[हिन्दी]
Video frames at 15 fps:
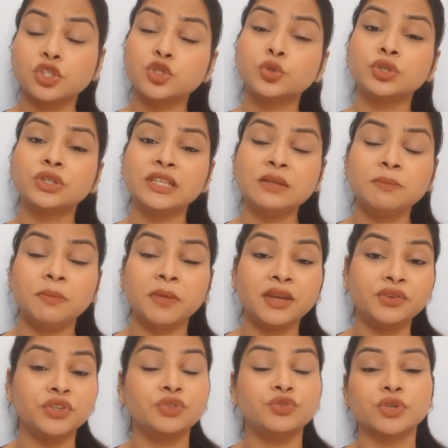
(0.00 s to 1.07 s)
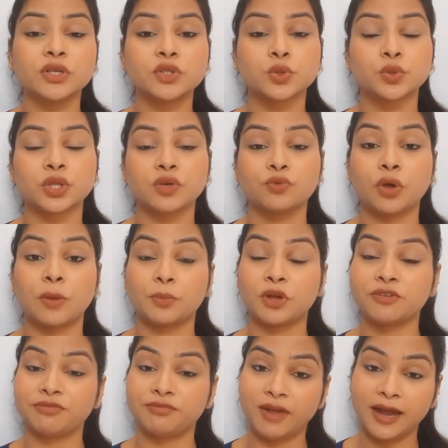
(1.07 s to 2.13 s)
जो तीन मेन न्यूट्रिएंट्स होते हैं वो
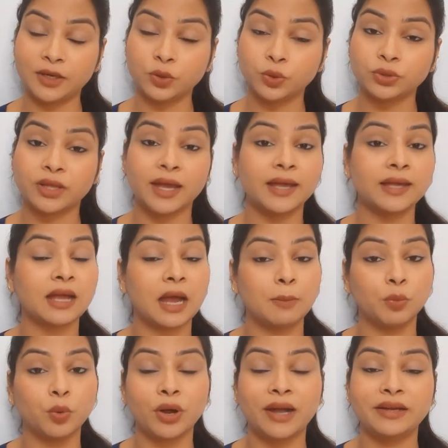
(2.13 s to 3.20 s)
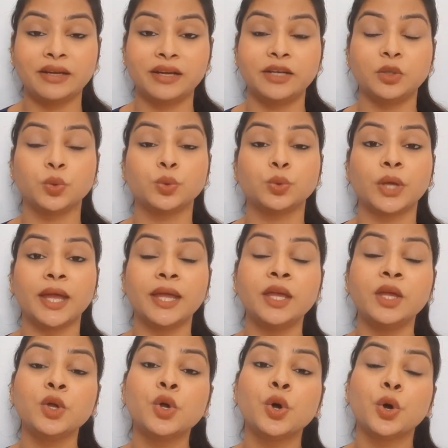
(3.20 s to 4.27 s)
आपका फैट होता है कार्बोहाइड्रेट होता है